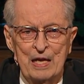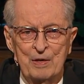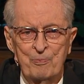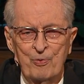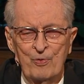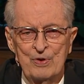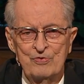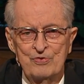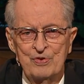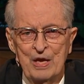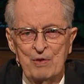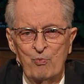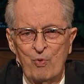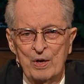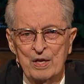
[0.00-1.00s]
Тогда вы
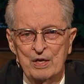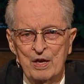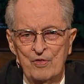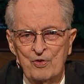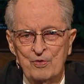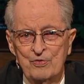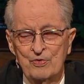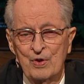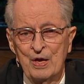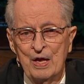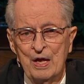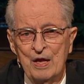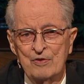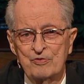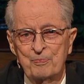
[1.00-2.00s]
научитесь
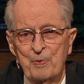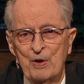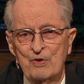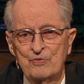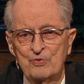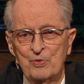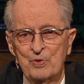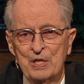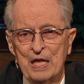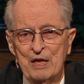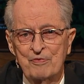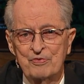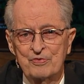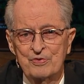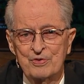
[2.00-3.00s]
уважать и ценить
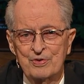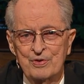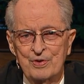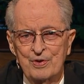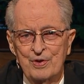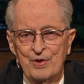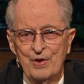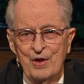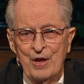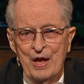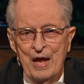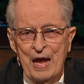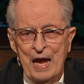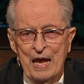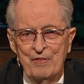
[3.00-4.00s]
духовные дары
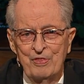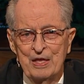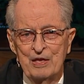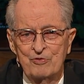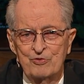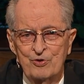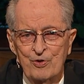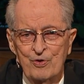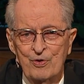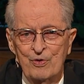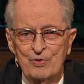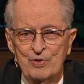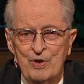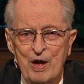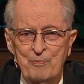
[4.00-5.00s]
и вечную
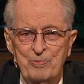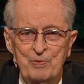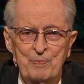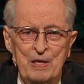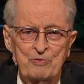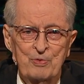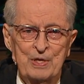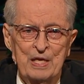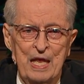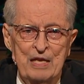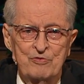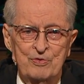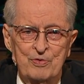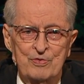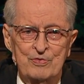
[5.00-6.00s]
природу,
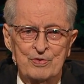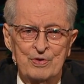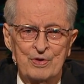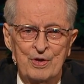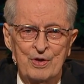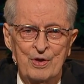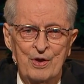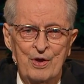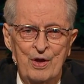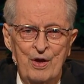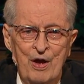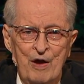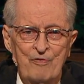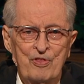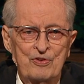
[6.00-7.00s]

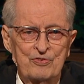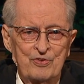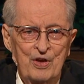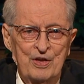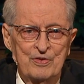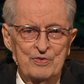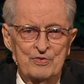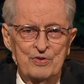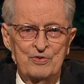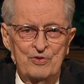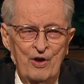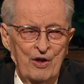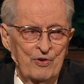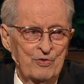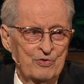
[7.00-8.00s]
обязанностей сыновей и
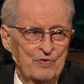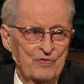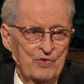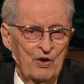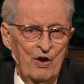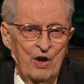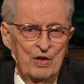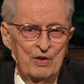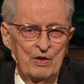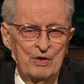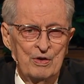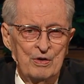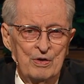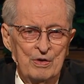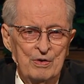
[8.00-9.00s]
дочерей Бога,